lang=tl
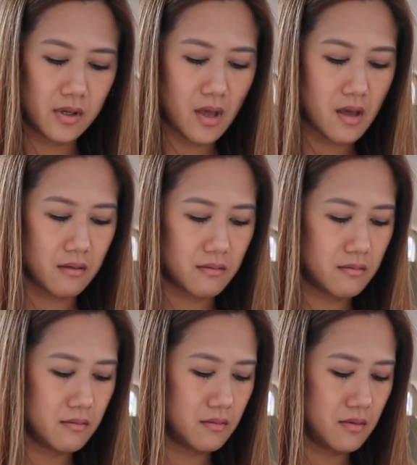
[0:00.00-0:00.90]
yeah.
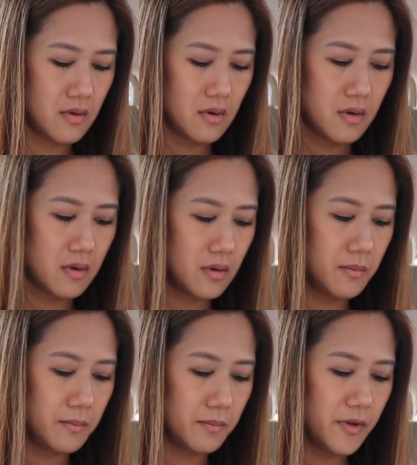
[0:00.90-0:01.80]

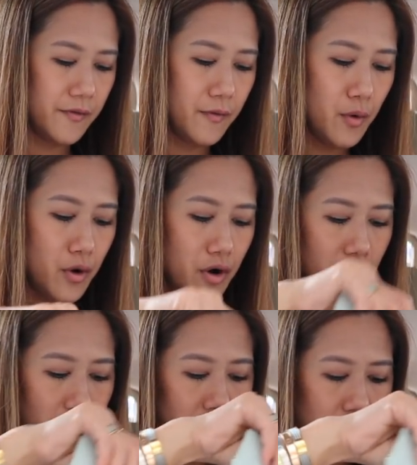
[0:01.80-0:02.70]

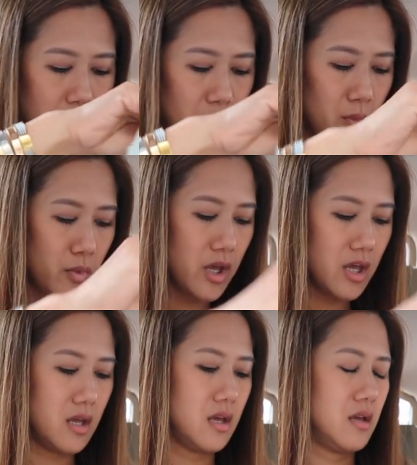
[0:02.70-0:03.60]
Before kami umuwi,
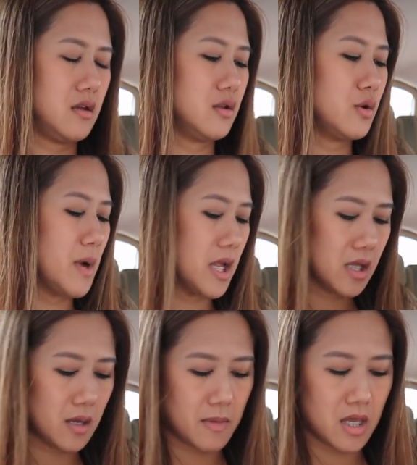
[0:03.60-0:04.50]

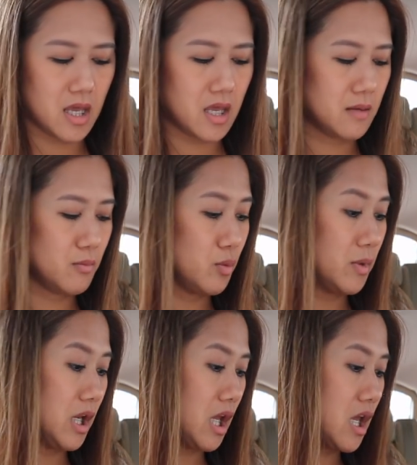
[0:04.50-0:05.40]
dumaan kami and
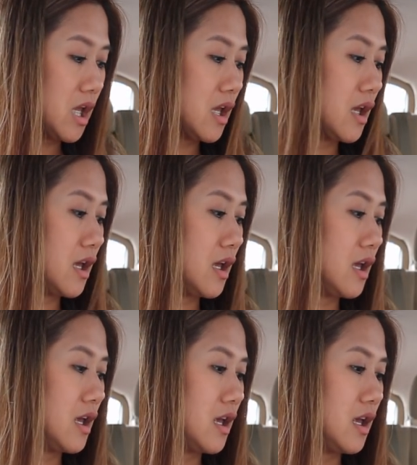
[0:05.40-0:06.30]
bumili
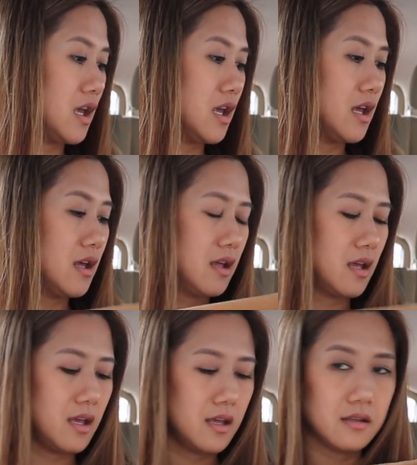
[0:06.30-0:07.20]

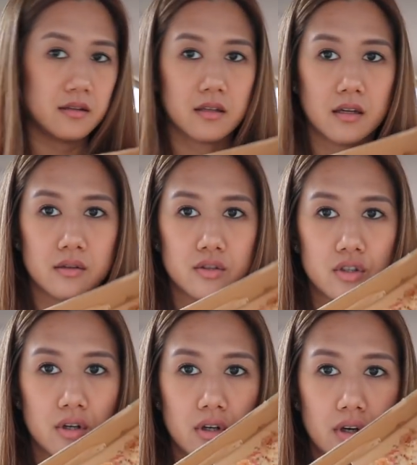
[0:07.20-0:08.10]
And ganito
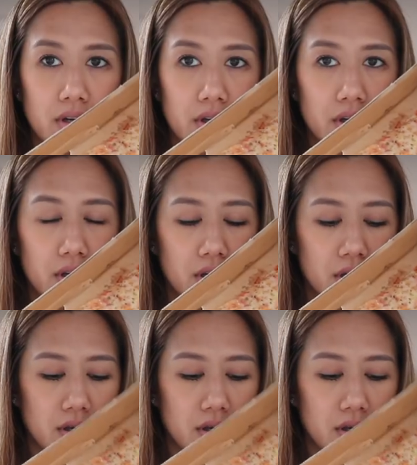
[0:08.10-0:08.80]
siya kalaki. Eh.